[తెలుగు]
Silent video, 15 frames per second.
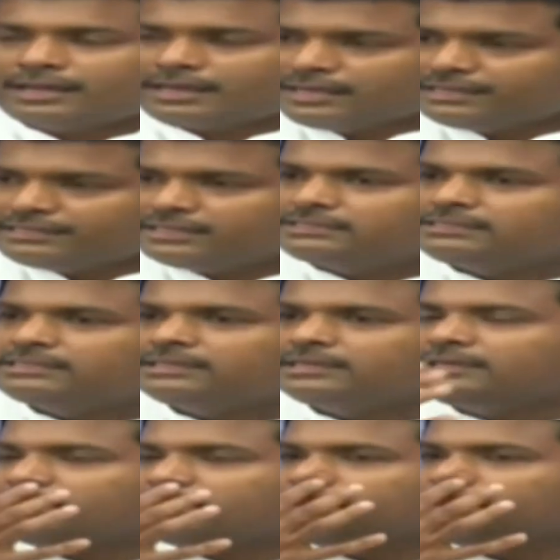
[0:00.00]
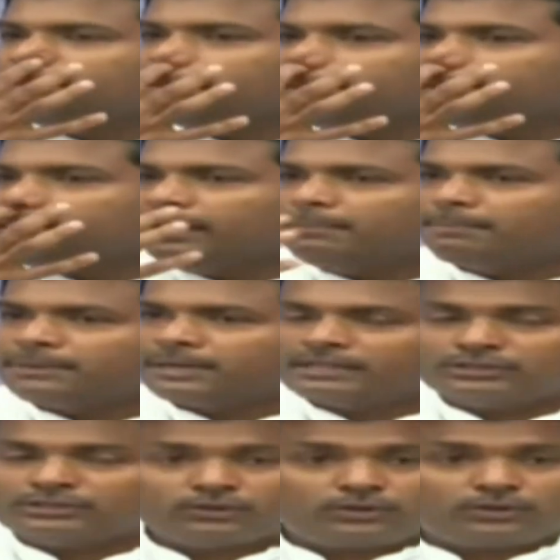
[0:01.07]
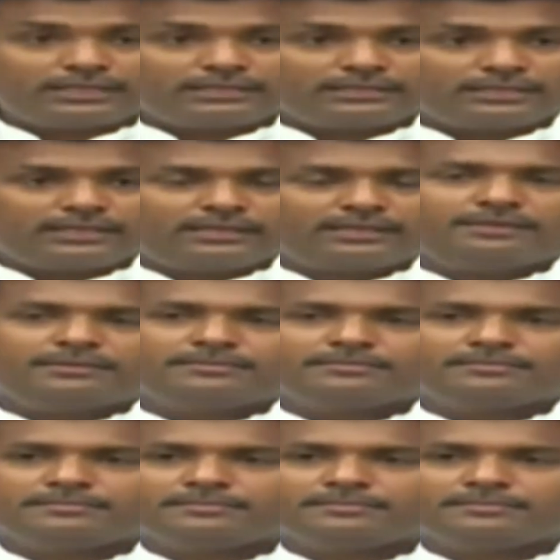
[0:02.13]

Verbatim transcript: అని రెక్కీ చేసి ఏ ప్రాంతంలో అయితే